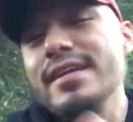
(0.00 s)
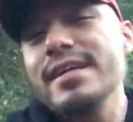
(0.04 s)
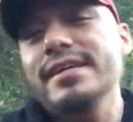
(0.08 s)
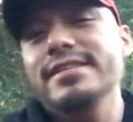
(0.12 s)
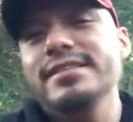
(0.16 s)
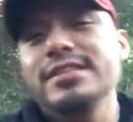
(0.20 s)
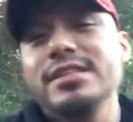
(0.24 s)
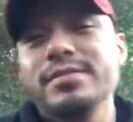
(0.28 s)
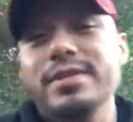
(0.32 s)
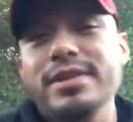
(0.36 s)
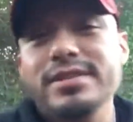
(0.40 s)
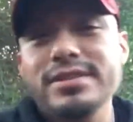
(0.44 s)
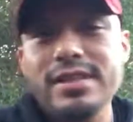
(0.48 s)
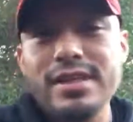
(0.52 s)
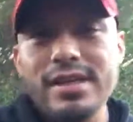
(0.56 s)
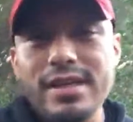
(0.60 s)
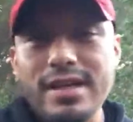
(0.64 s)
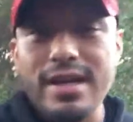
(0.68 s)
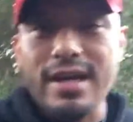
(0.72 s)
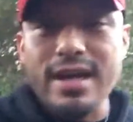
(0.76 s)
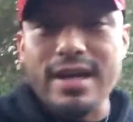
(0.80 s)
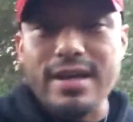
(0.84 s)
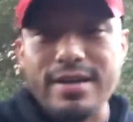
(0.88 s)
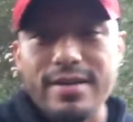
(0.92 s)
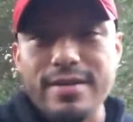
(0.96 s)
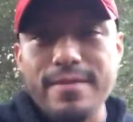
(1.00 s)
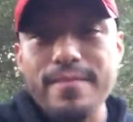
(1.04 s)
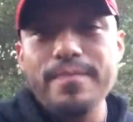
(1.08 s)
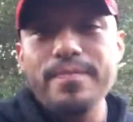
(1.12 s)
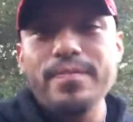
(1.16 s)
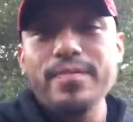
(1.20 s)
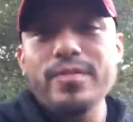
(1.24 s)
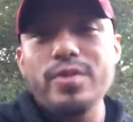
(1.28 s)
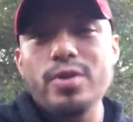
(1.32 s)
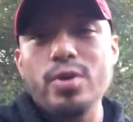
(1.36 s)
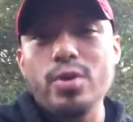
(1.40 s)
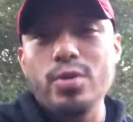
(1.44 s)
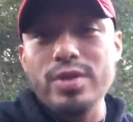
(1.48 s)
y así vas a llegar
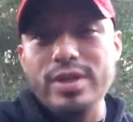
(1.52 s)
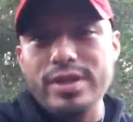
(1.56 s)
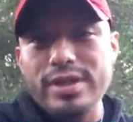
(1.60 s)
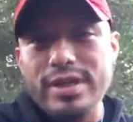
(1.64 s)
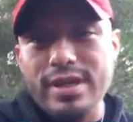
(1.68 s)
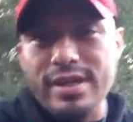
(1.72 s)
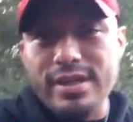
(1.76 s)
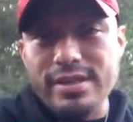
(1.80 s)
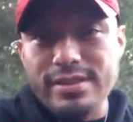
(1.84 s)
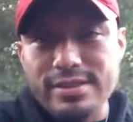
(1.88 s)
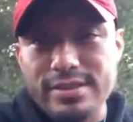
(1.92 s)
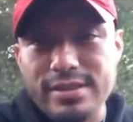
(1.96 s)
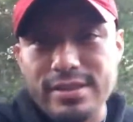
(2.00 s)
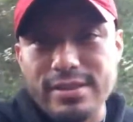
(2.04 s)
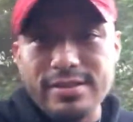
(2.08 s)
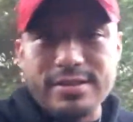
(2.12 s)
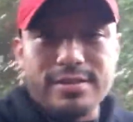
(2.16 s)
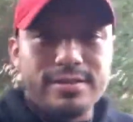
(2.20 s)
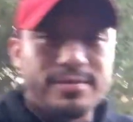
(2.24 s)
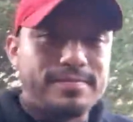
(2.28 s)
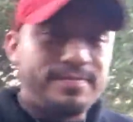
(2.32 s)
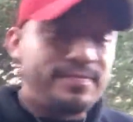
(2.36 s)
donde quieres ir.